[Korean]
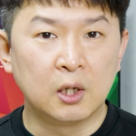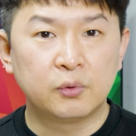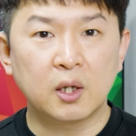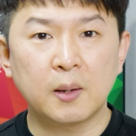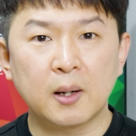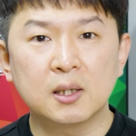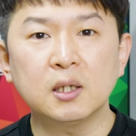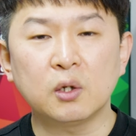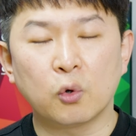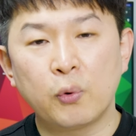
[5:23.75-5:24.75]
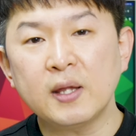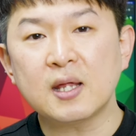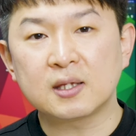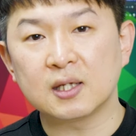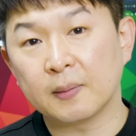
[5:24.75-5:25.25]
되게 막 흐리고
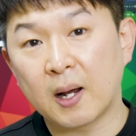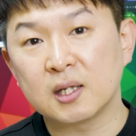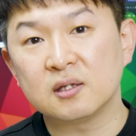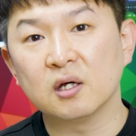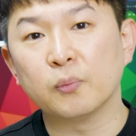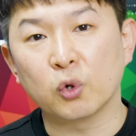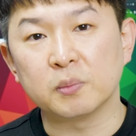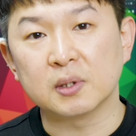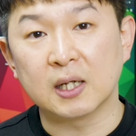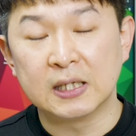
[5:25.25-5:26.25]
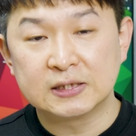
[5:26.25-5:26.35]
회색기가 많이 끼어 보입니다.